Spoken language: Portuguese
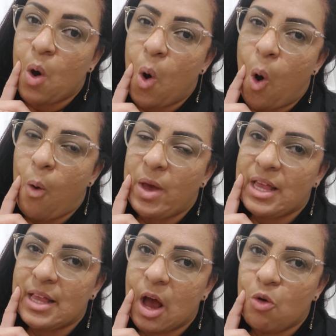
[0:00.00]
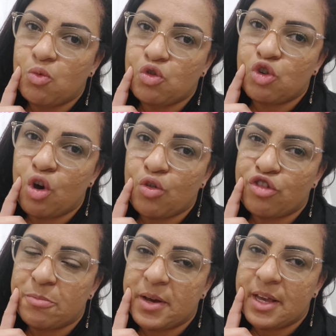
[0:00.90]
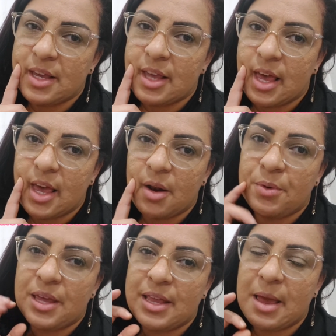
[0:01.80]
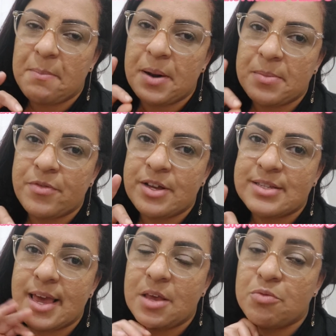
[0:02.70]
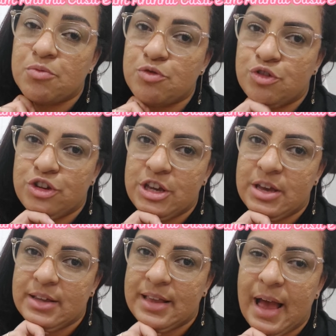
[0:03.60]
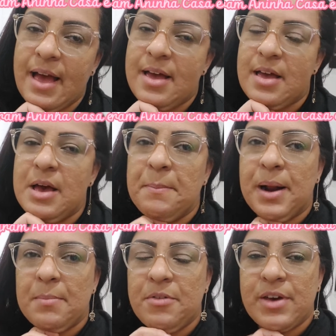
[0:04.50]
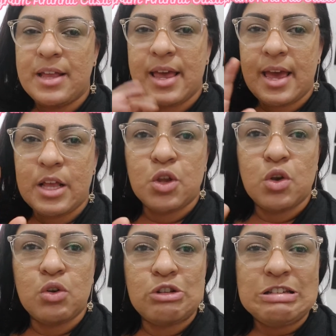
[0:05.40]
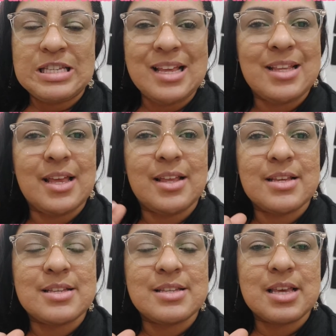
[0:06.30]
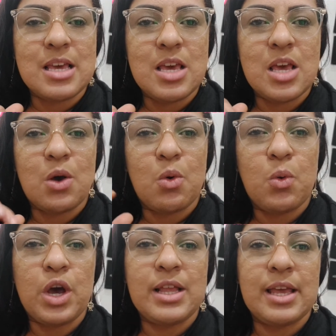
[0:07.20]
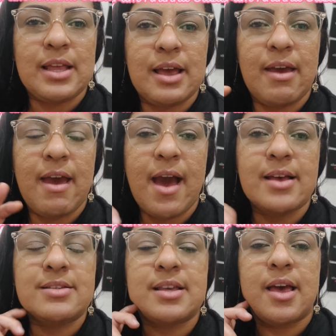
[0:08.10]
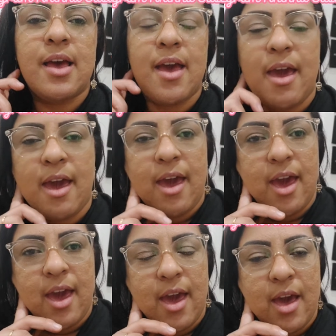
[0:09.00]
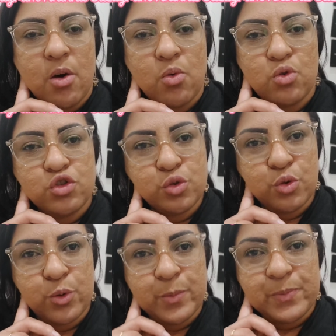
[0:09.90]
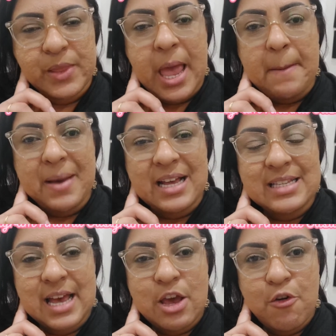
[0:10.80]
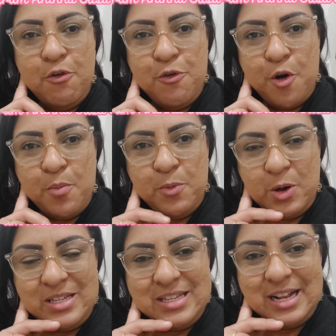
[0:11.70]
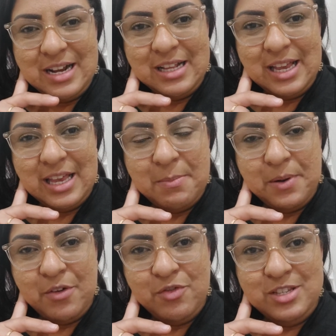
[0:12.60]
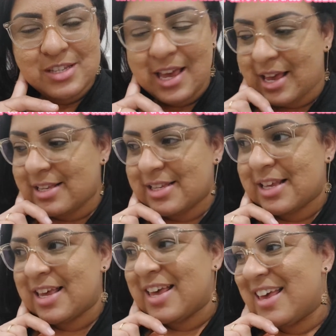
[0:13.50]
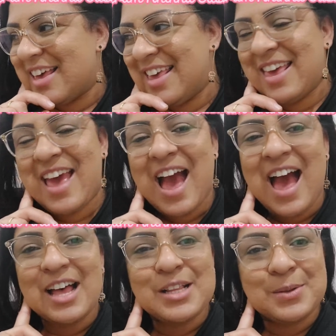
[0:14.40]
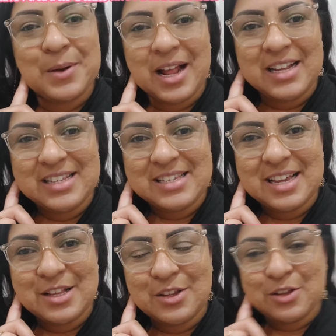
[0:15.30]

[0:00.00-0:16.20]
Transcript: Ou então um jogo de banheiro que dê para me fazer em um dia, tá? Para me vender em torno de 75, 80 reais é, o jogo. Mas aí eu vou mostrando aqui para vocês e atualizando